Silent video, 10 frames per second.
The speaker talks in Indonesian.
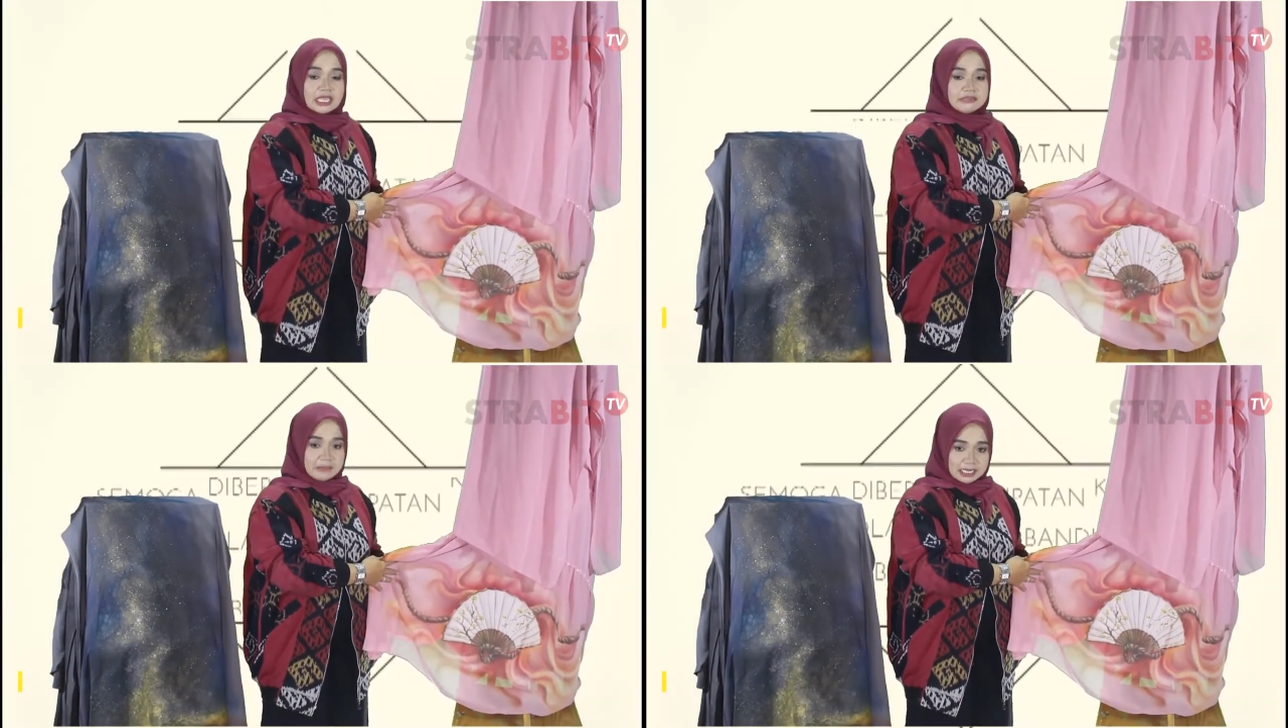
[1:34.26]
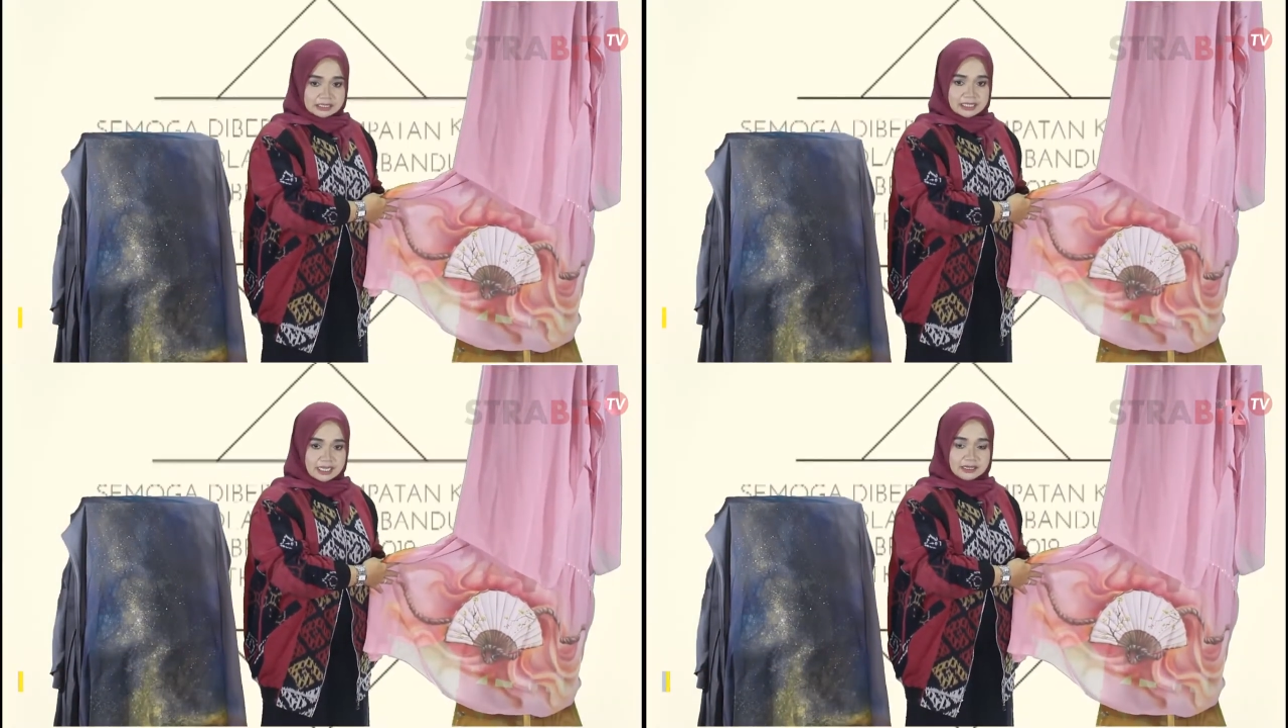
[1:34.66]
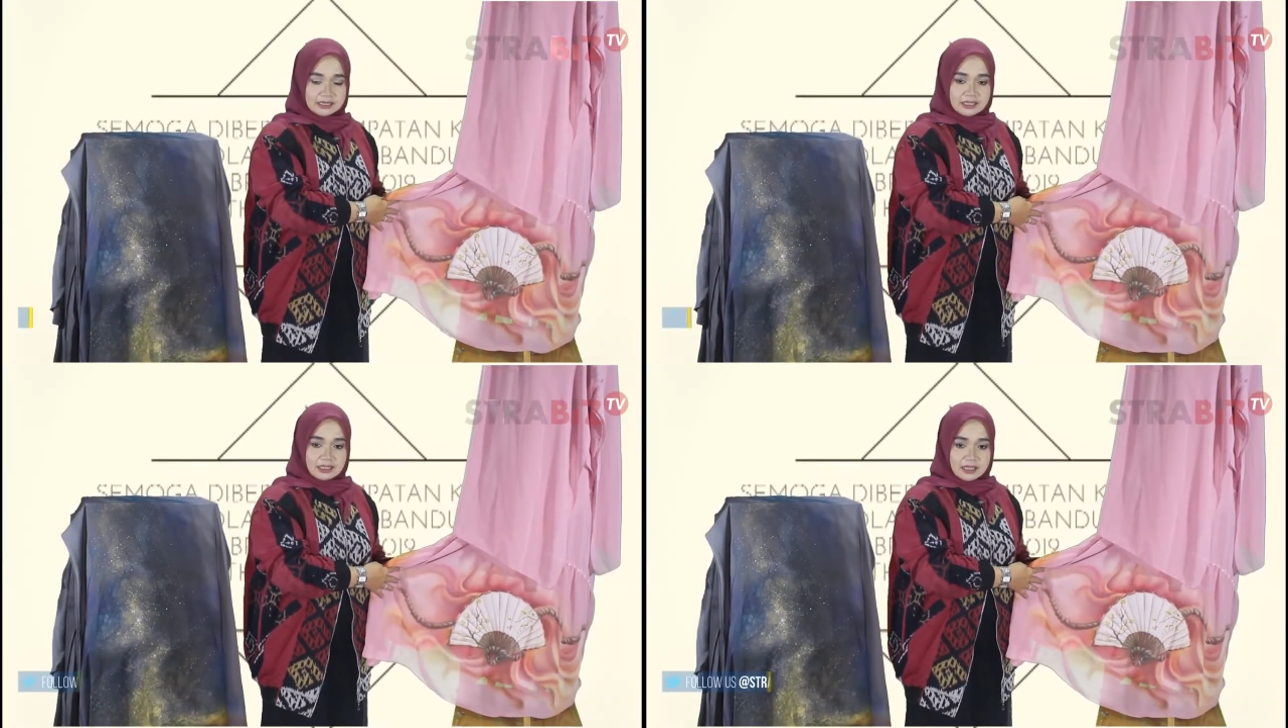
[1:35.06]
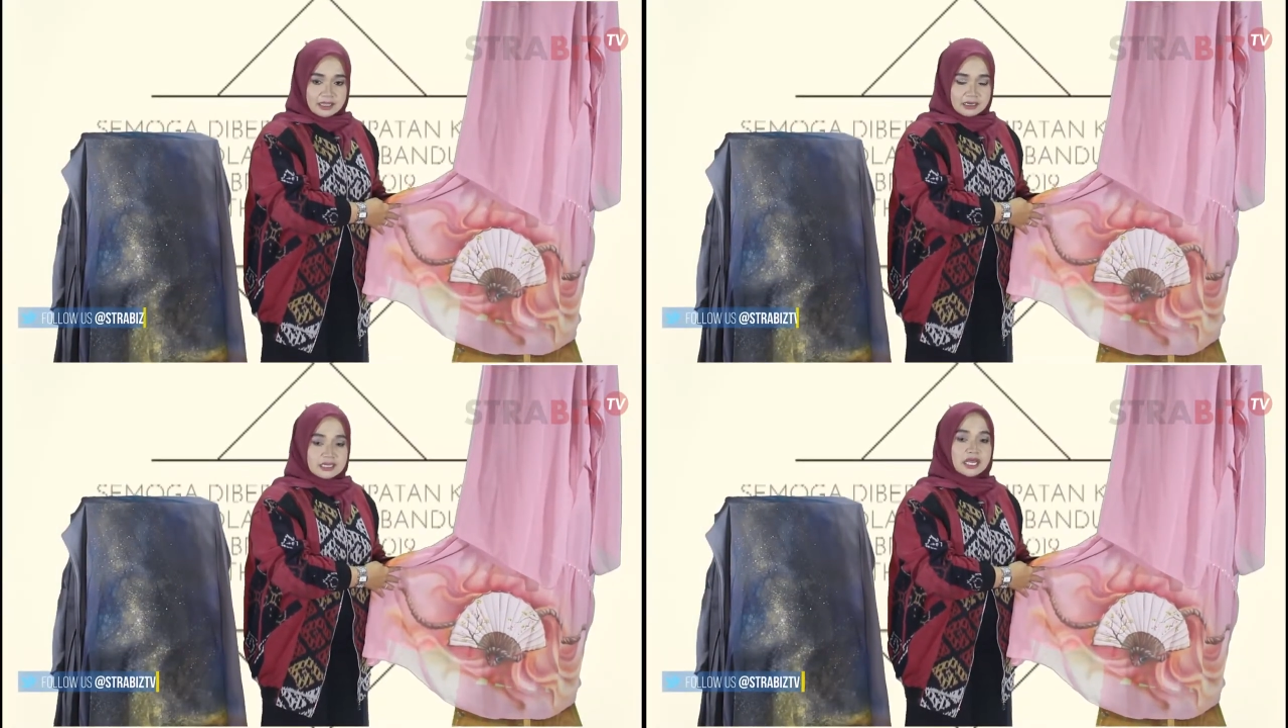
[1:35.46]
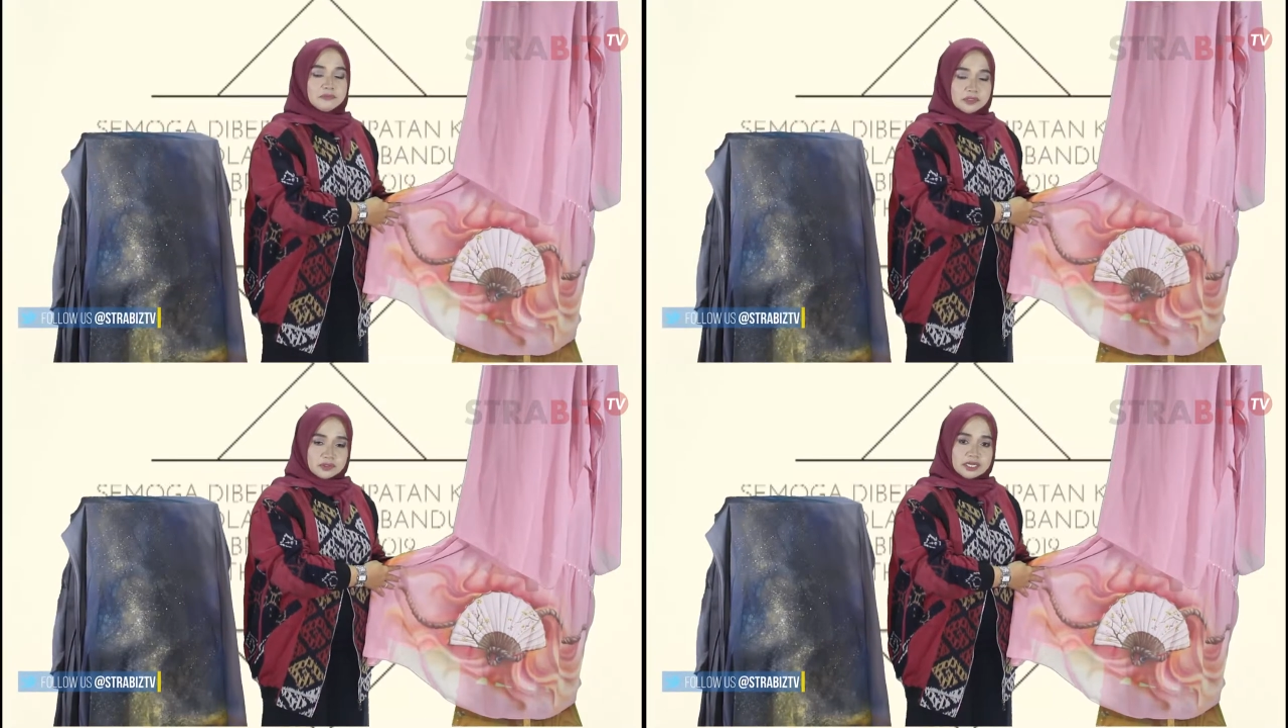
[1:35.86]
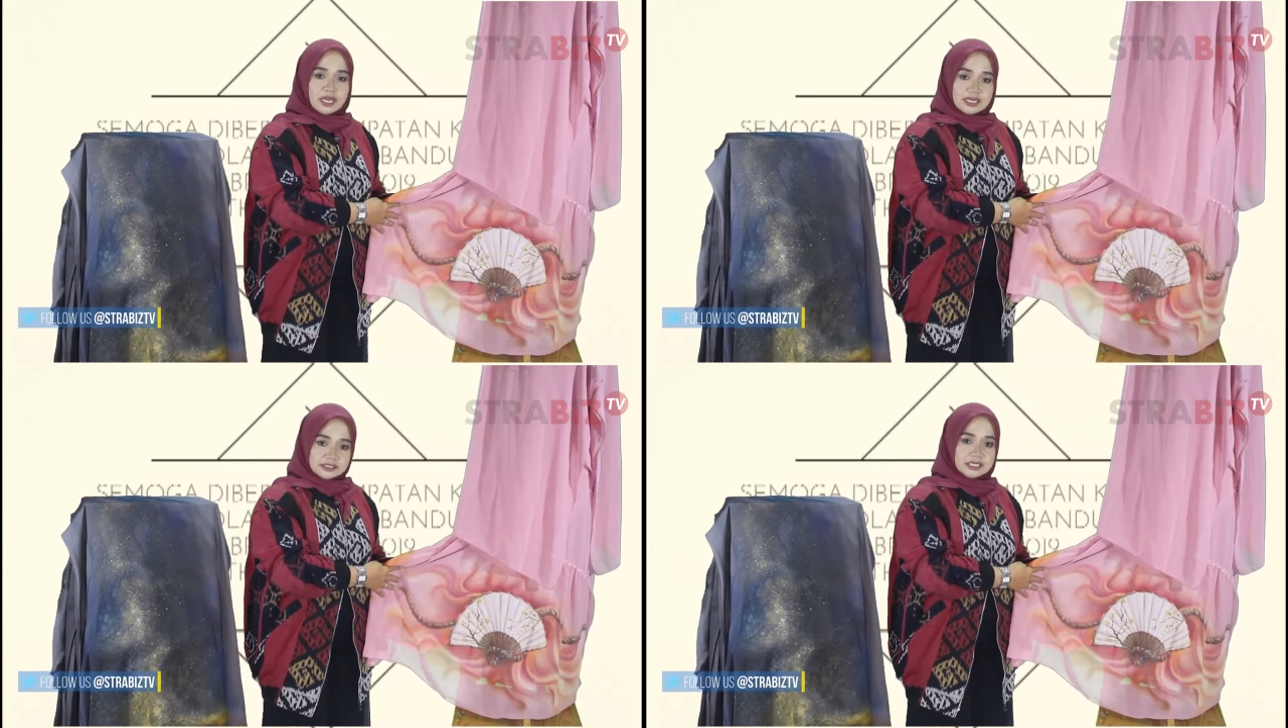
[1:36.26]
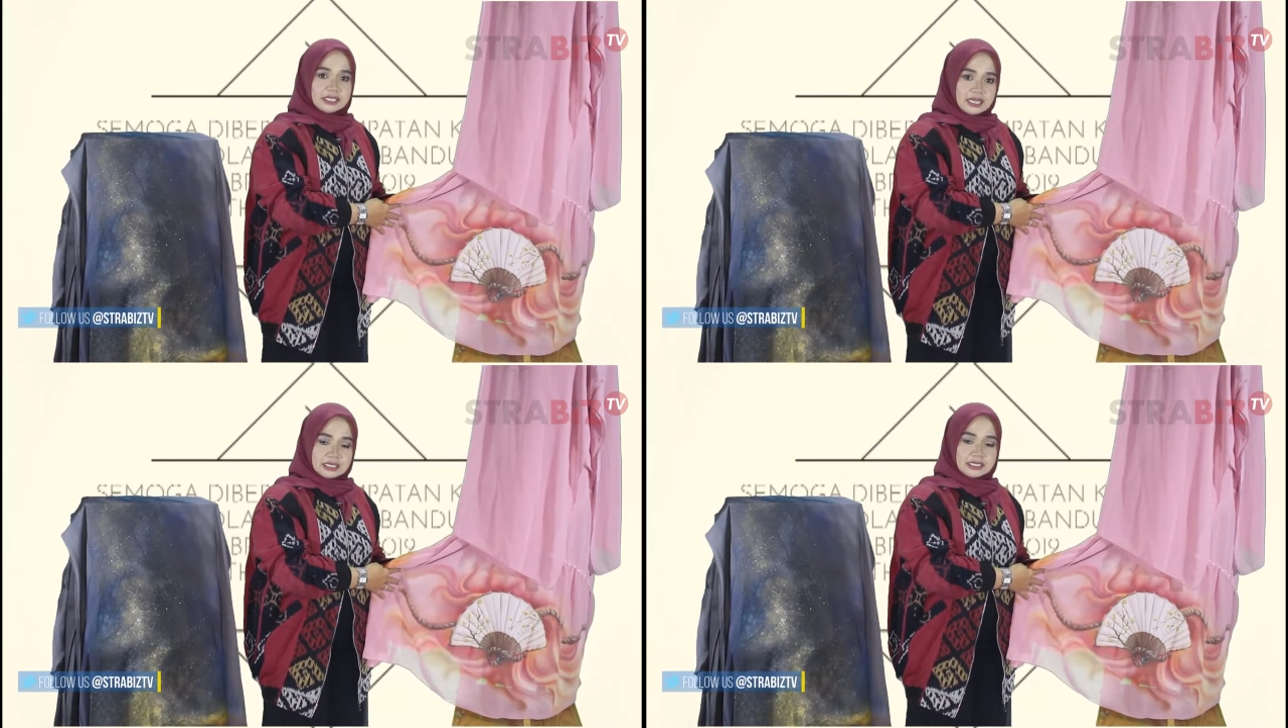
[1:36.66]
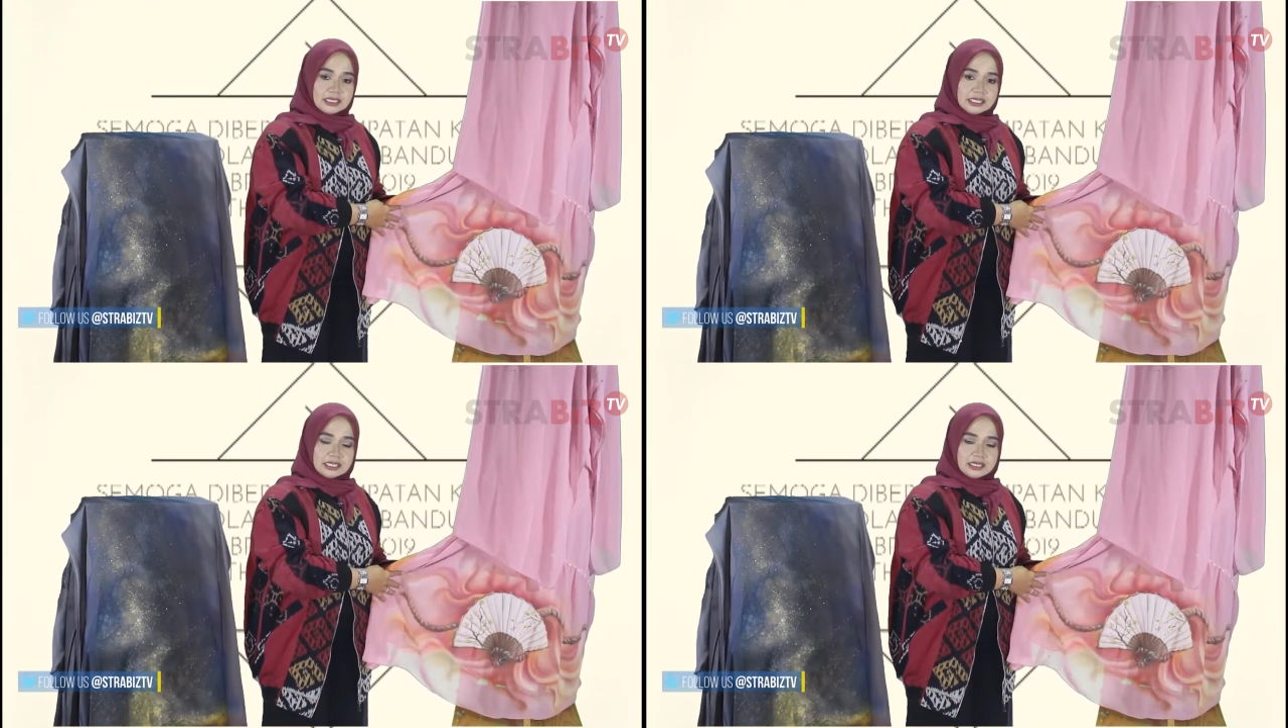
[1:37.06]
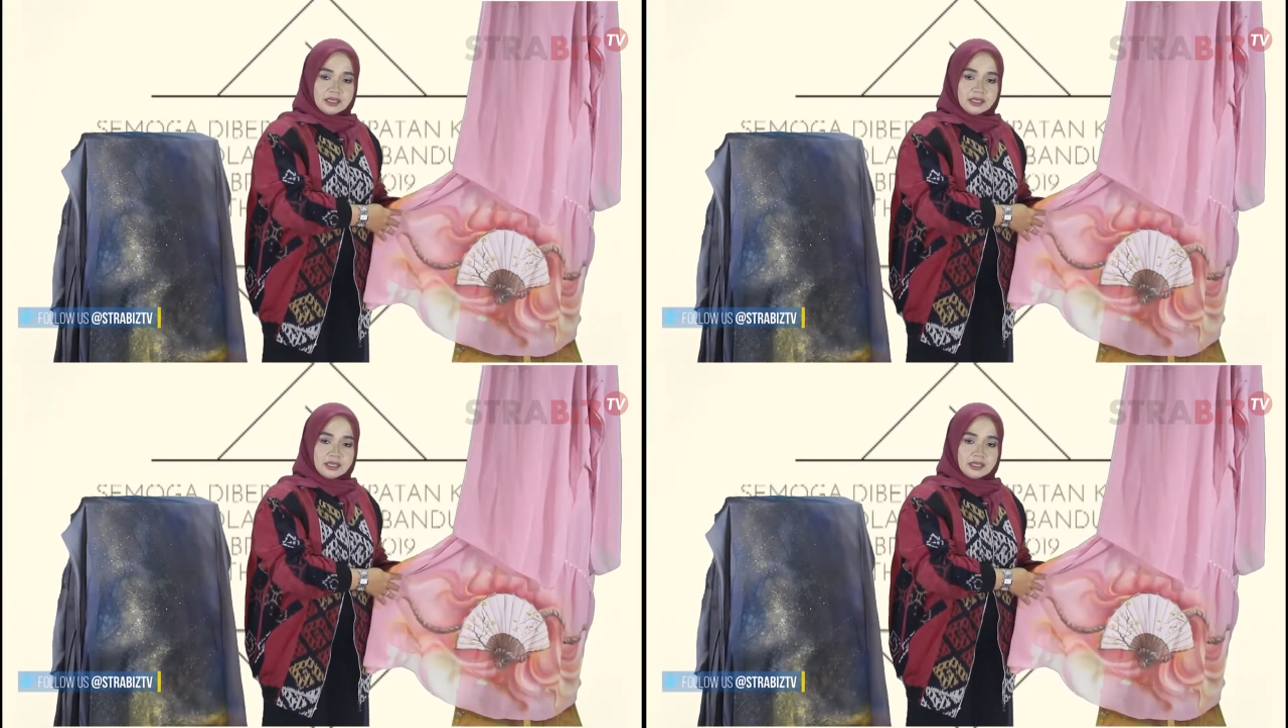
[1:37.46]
himar set dengan menggunakan cat akrilik